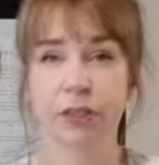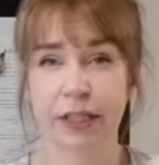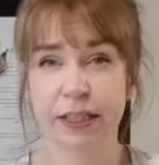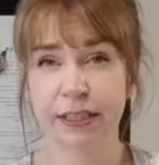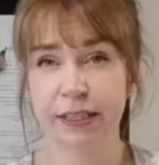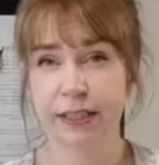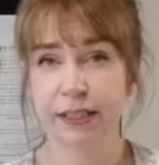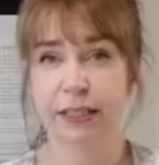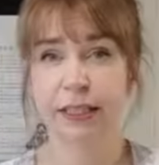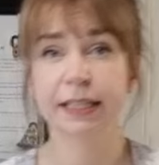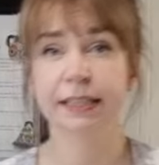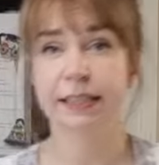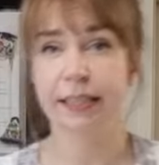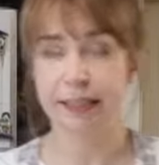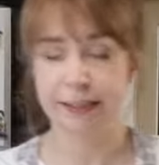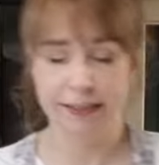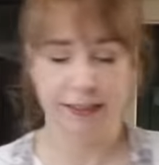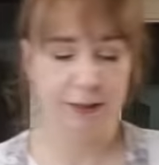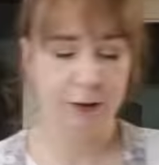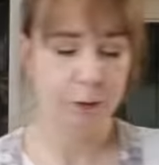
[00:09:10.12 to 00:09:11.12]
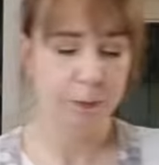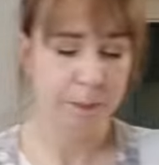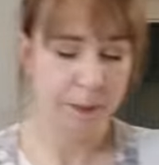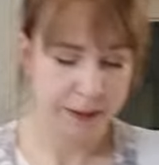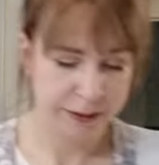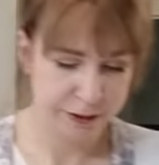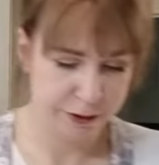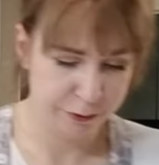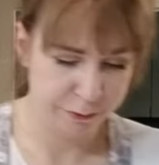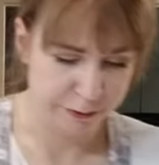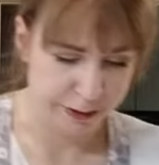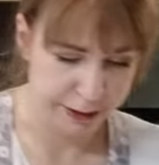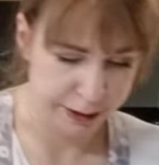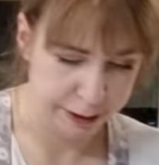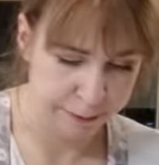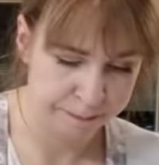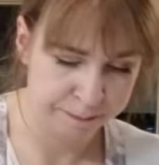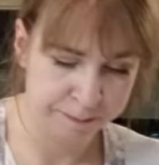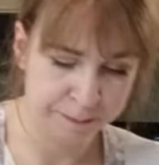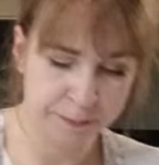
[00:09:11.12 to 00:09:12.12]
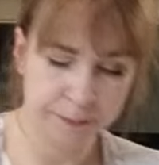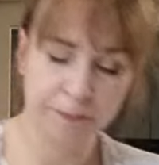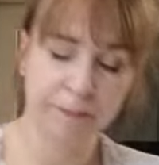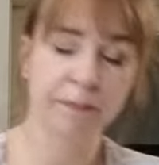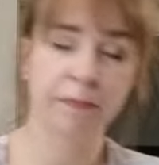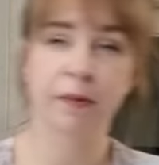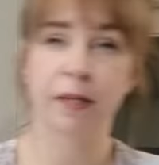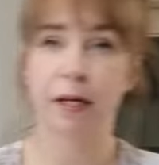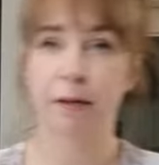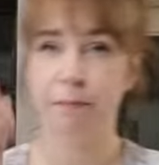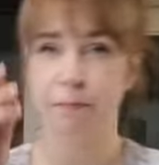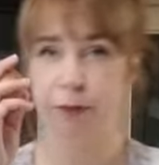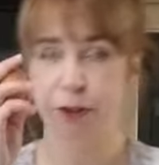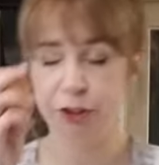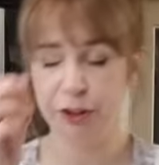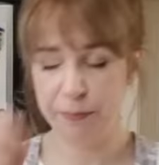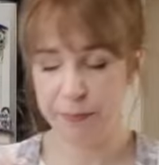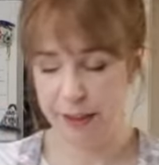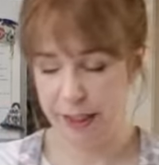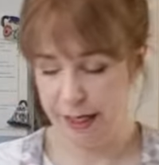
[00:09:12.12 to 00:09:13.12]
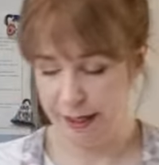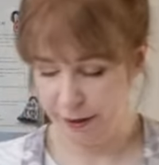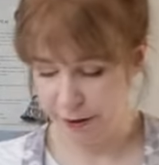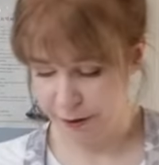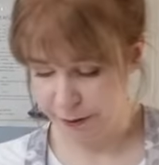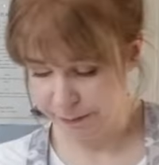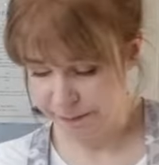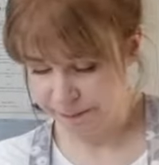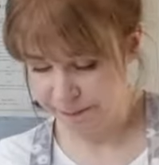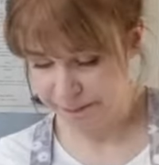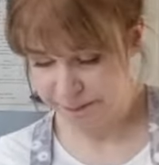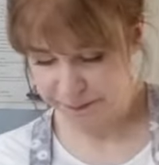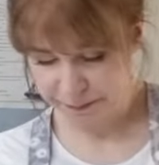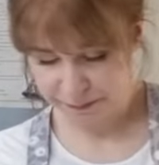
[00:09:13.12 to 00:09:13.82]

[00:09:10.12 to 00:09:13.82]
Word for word: Czas na stację do panierowania. Bierzemy jajko,